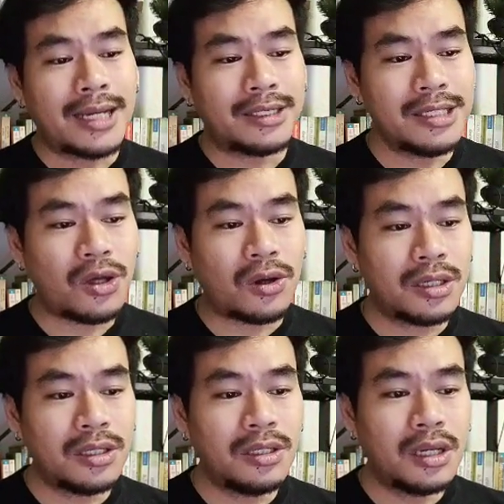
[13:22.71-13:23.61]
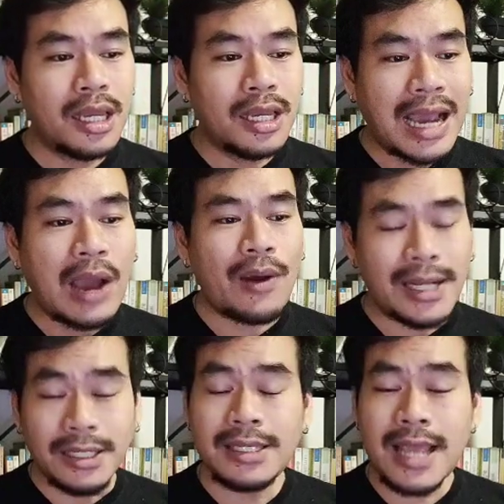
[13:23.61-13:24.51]
อย่างที่สองคือ
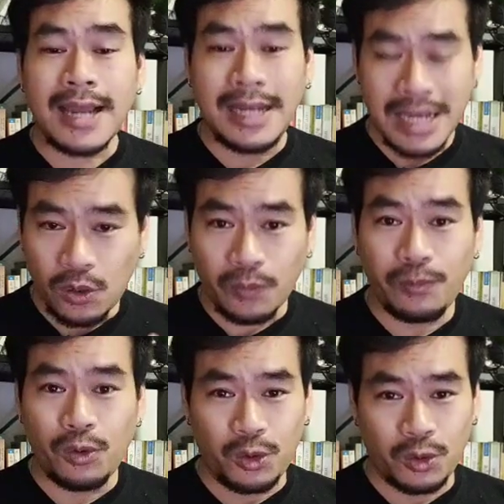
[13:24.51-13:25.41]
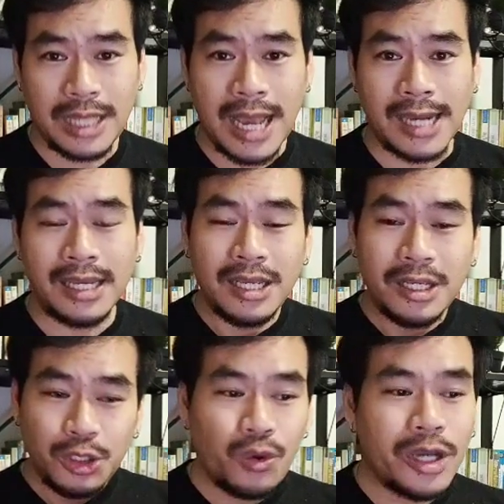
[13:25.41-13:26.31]
เขาอธิษฐานให้หลวงปู่หลวงตา
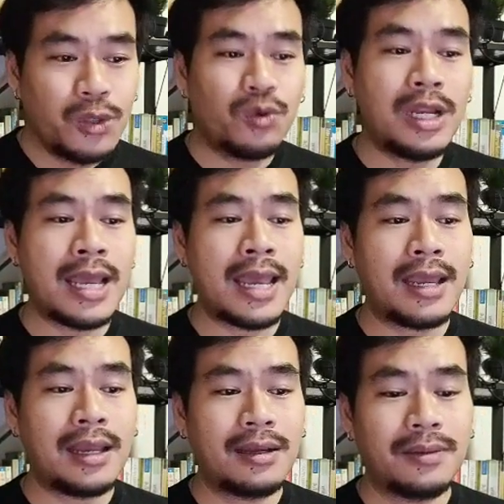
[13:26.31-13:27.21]
ช่วยดูแล